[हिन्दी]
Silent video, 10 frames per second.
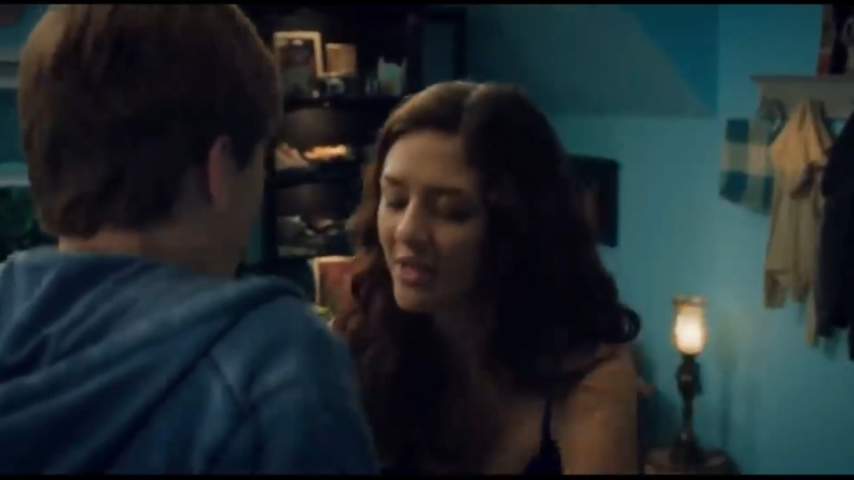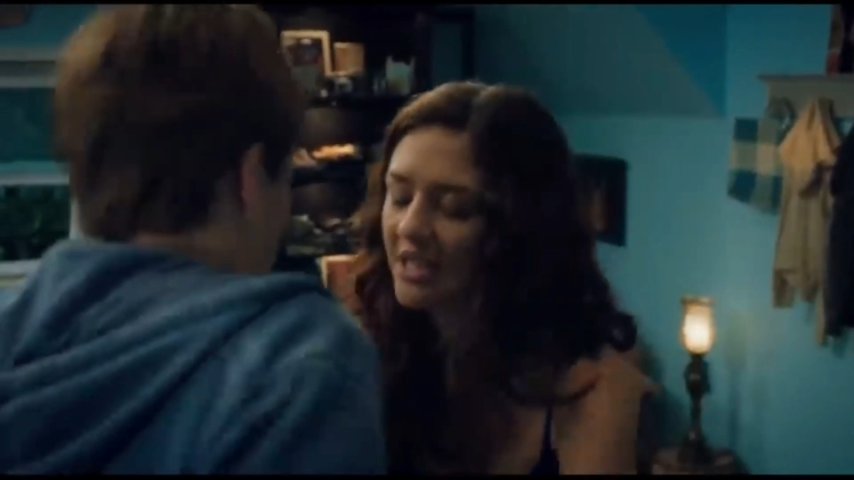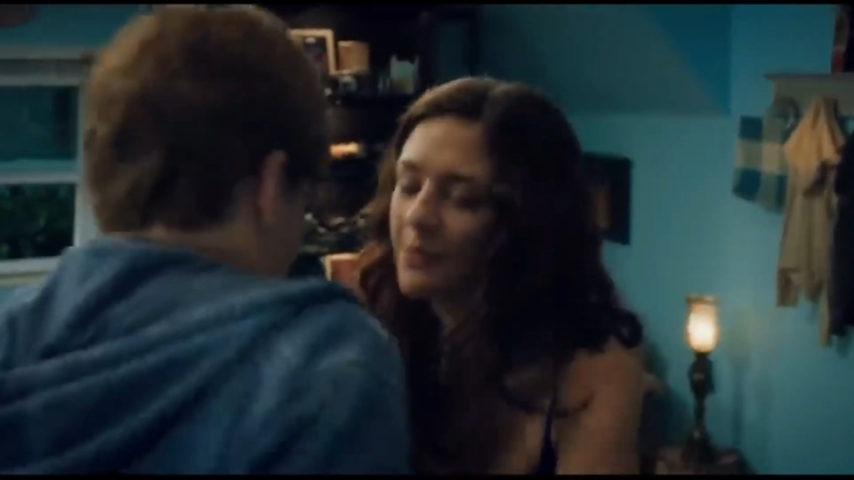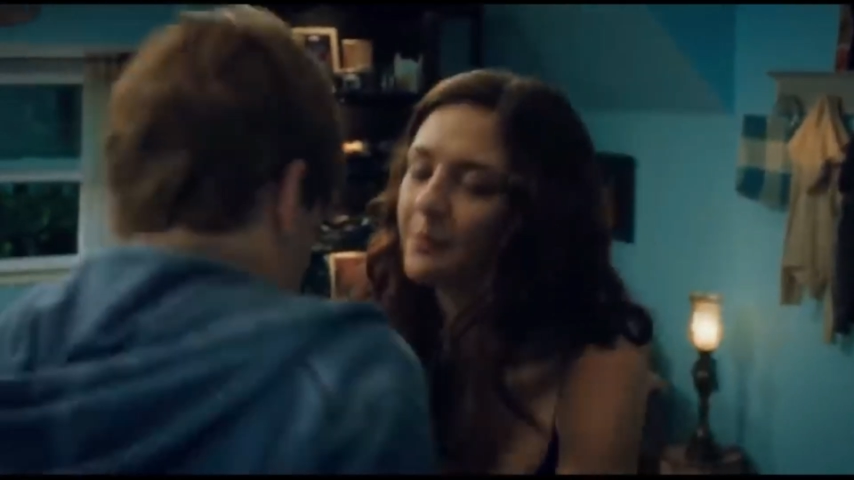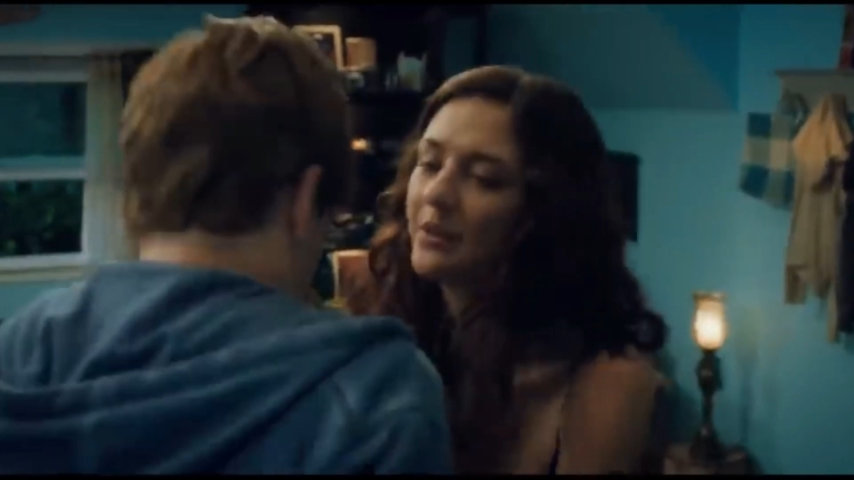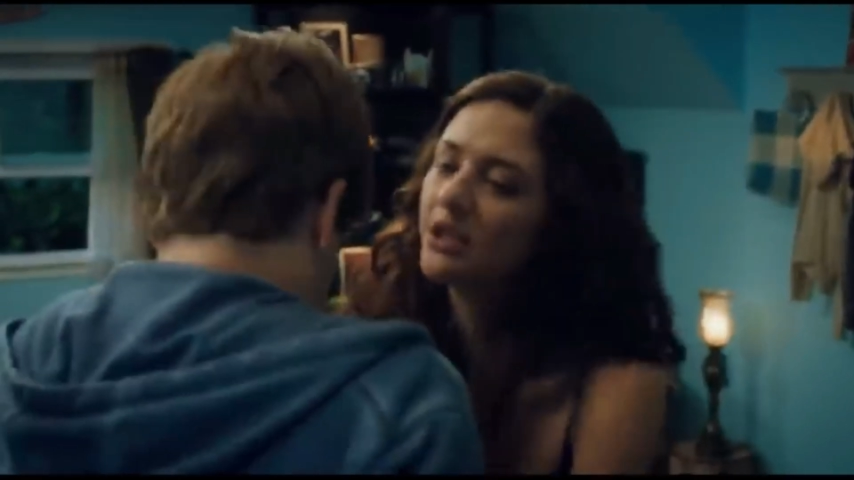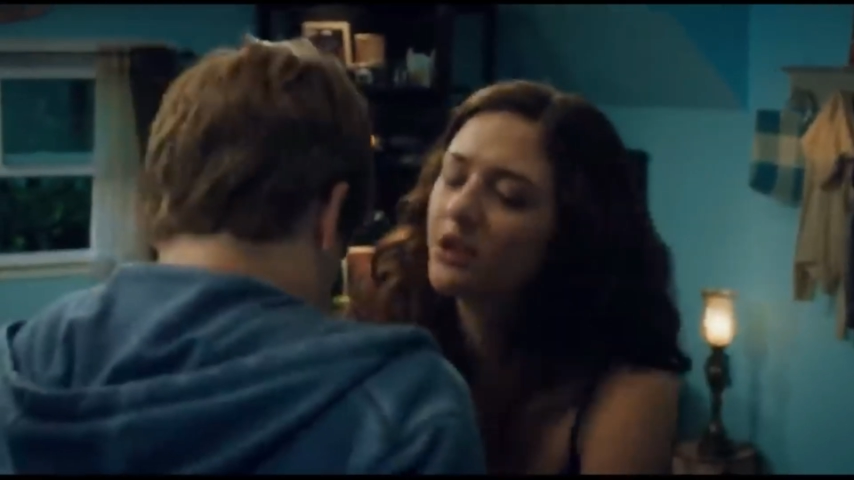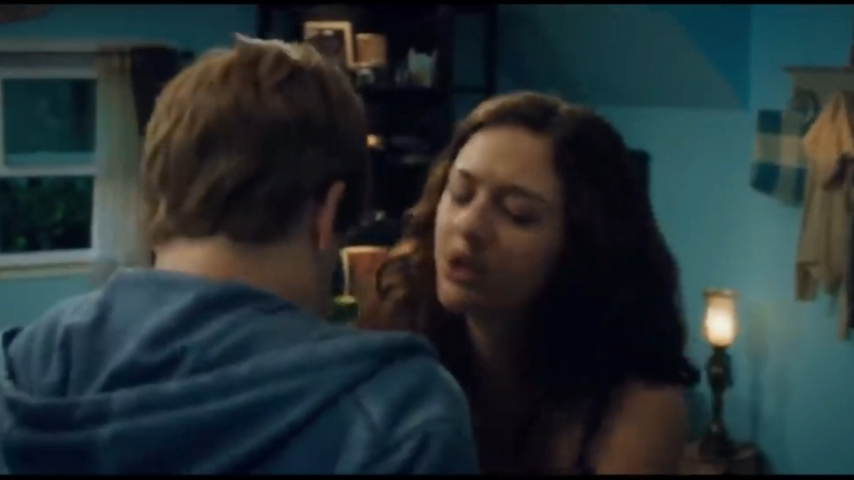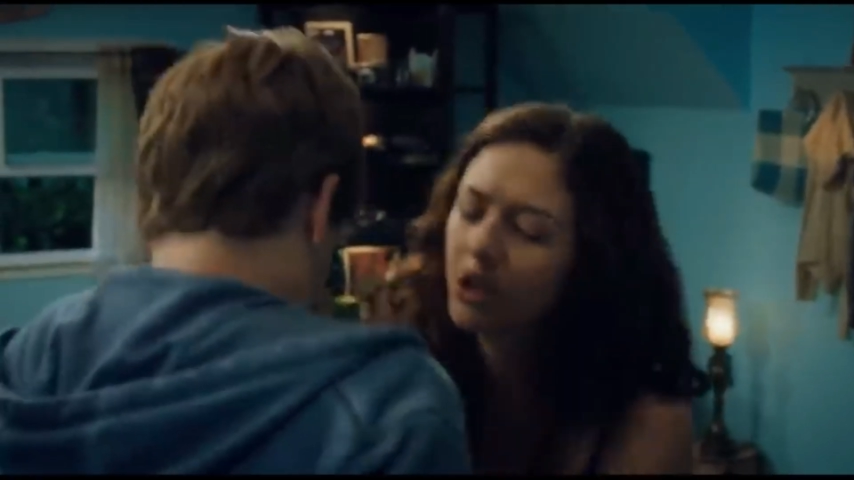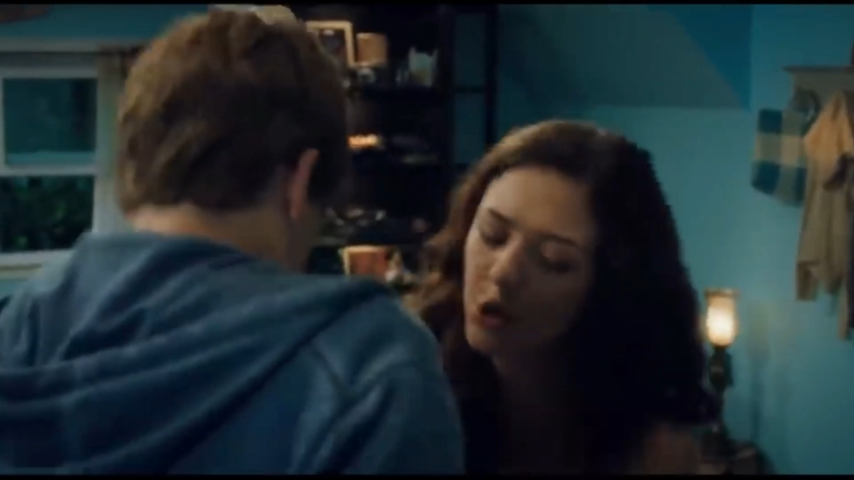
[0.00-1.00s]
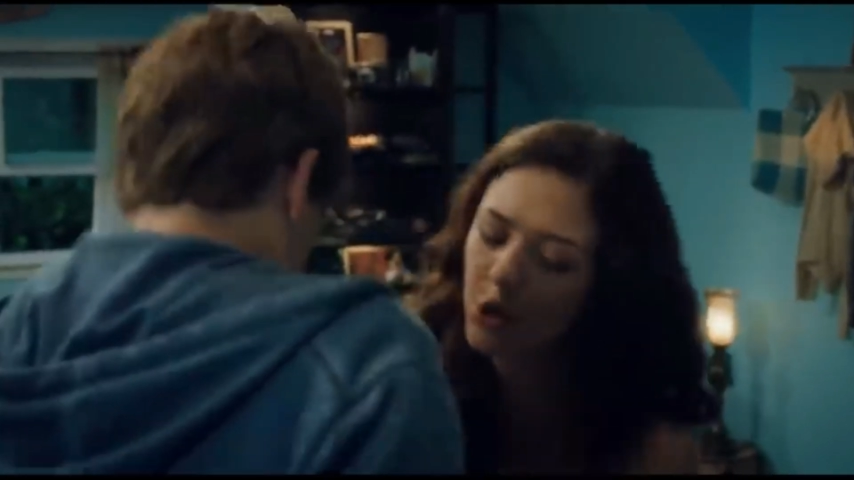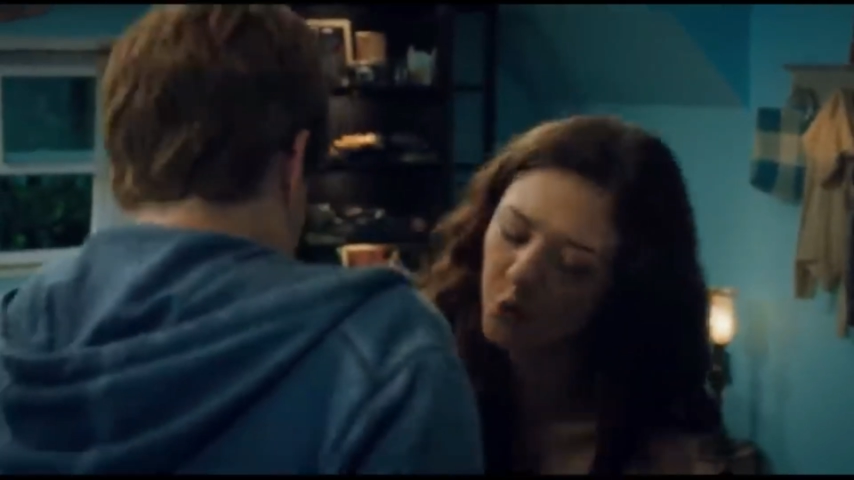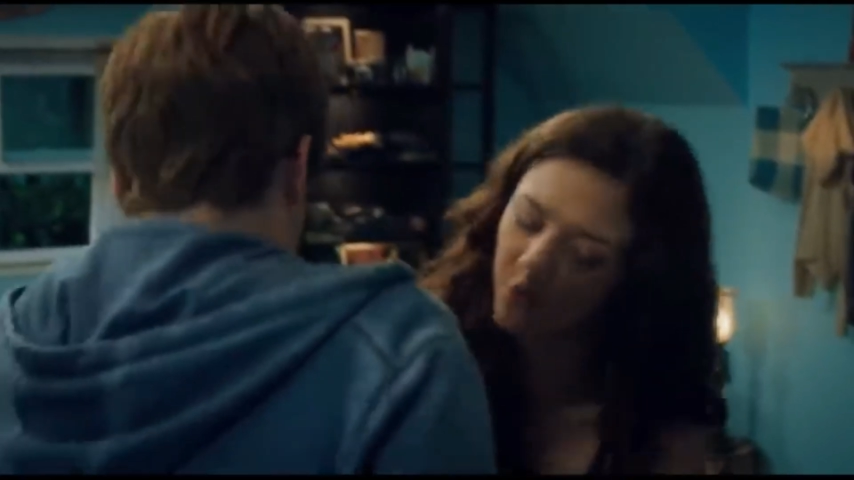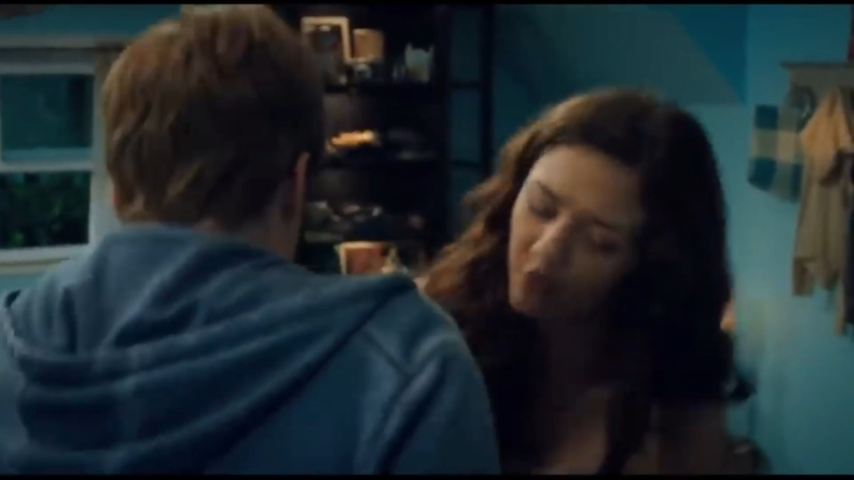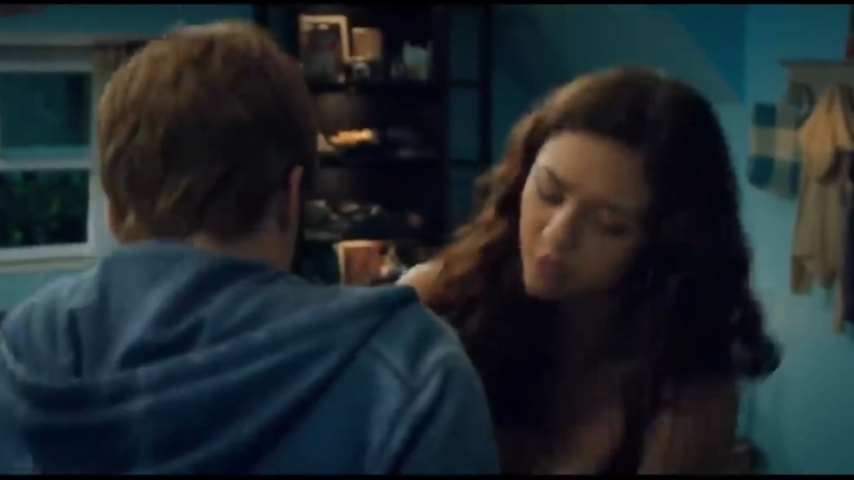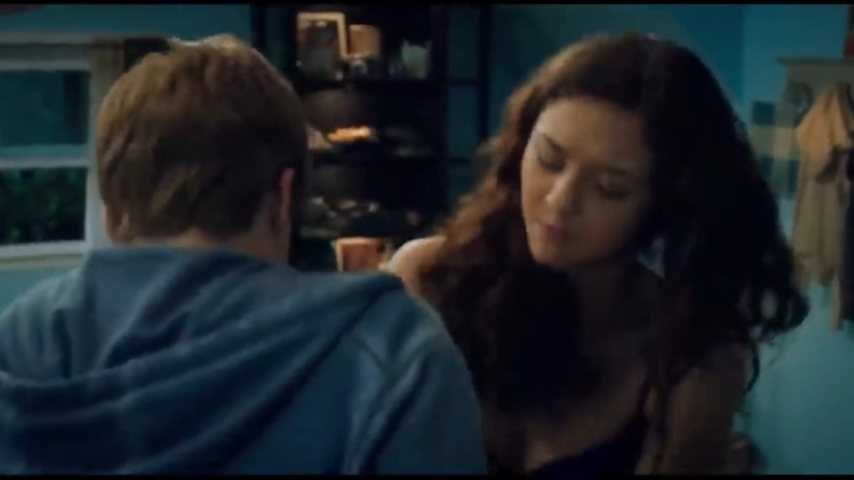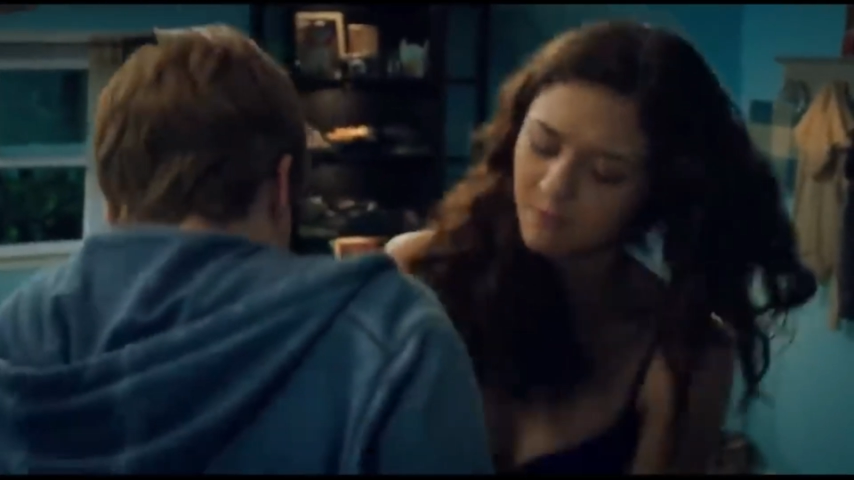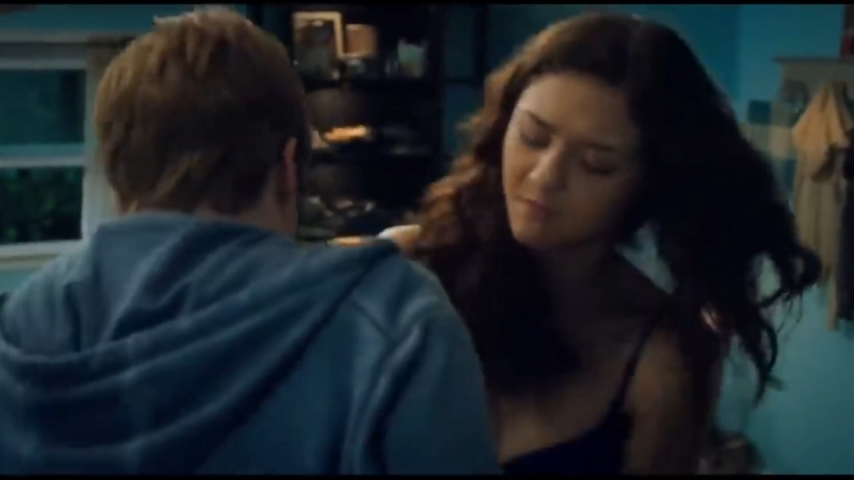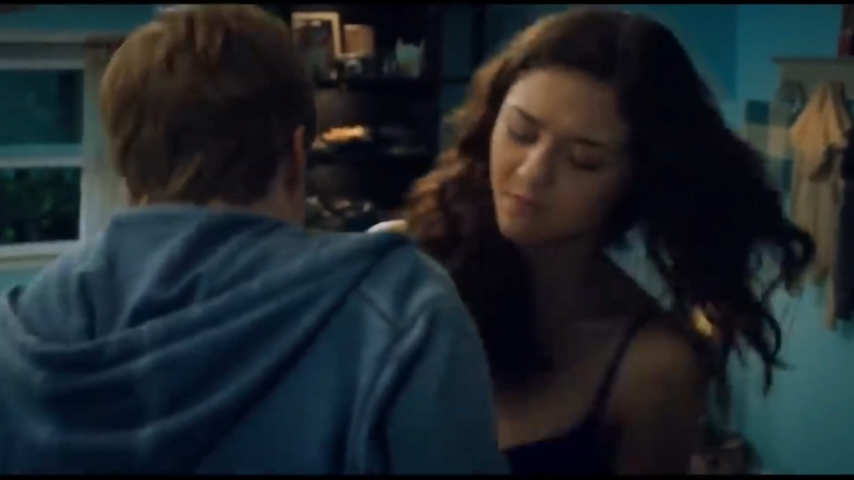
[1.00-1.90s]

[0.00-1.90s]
कि जो यूनिवर्स चाहती थी कि ये